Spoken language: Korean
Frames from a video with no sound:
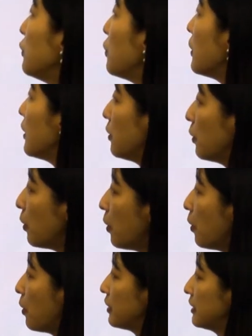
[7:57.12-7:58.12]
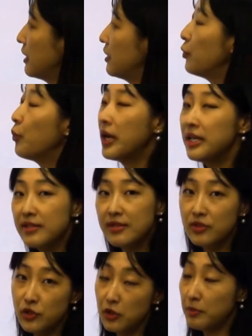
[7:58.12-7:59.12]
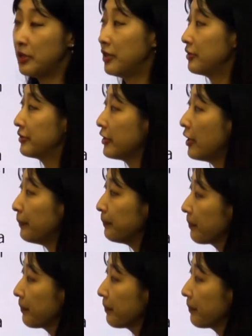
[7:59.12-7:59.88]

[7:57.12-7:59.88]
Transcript: 독일로 그때는 West German이었죠.